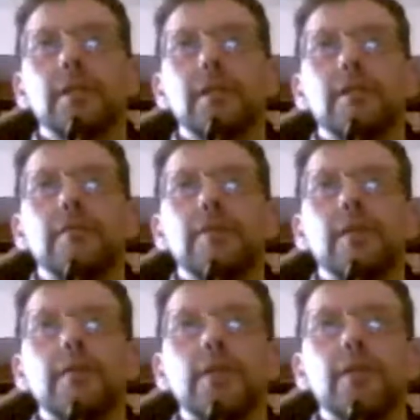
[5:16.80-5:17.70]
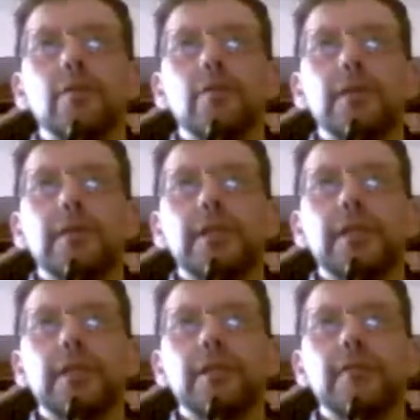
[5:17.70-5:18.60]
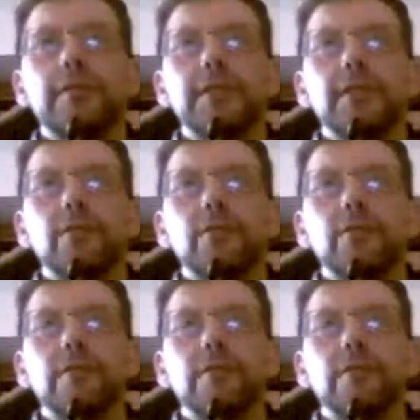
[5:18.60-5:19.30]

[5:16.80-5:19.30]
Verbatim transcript: vediamo entro in eh, vdq